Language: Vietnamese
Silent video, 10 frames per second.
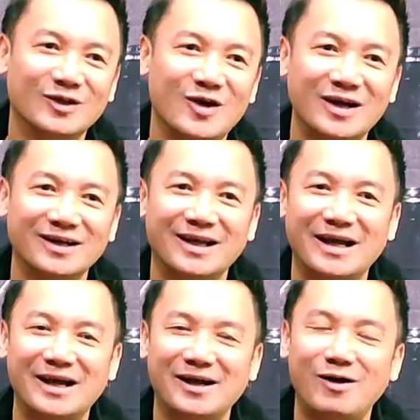hoặc
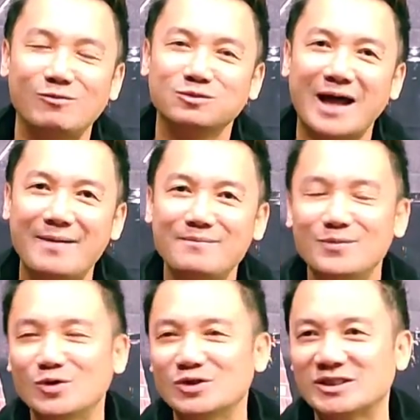là ông tám
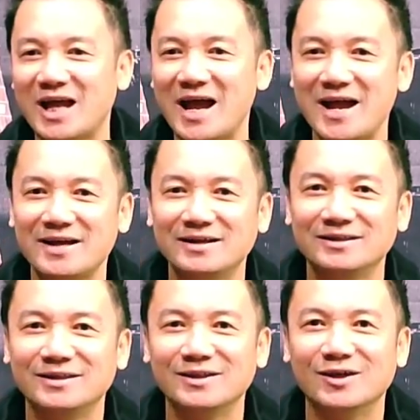bonsa
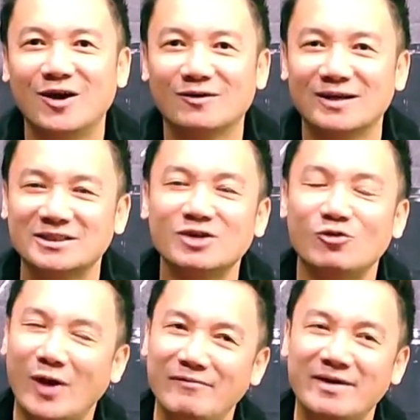hoặc là sức
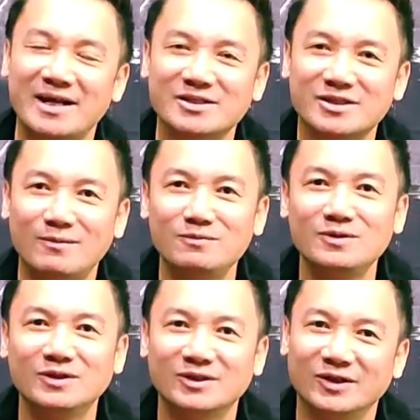khỏe về đời
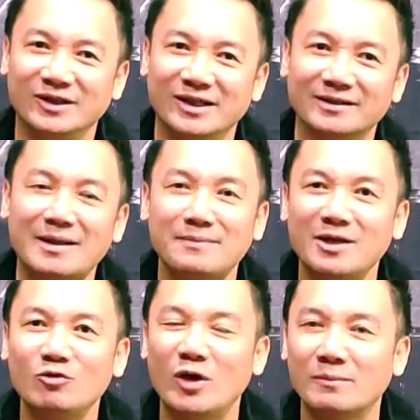sống rồi à, tâm
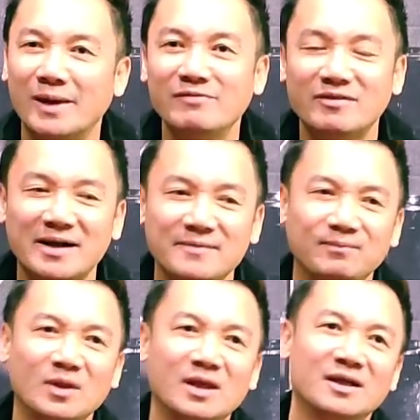linh huyền bí vân vân
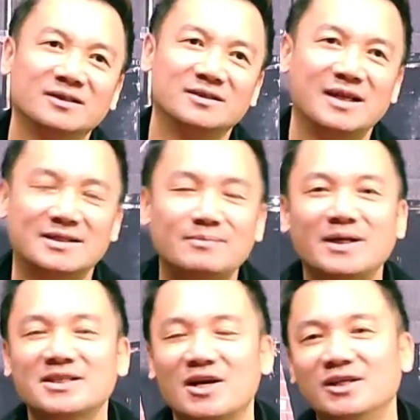ờ, sắp
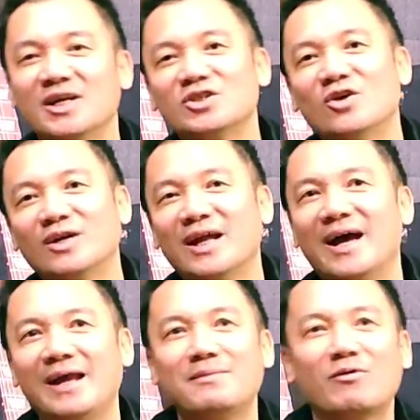tới sẽ có những cái show rất là
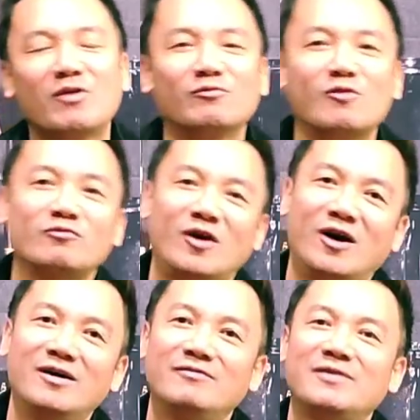hay mà quốc
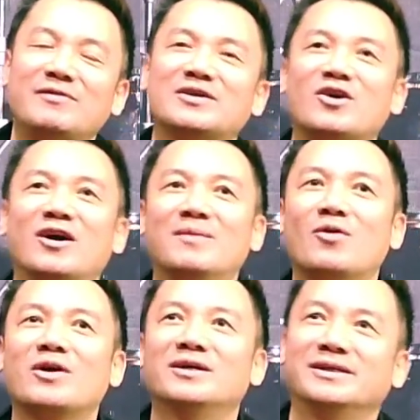võ với vai trò là một
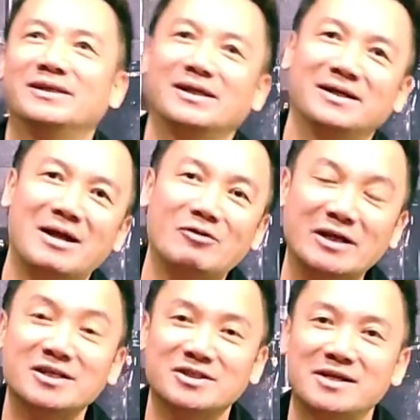cái người à, đạo
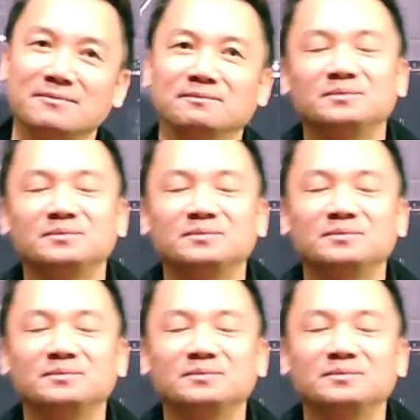diễn chương trình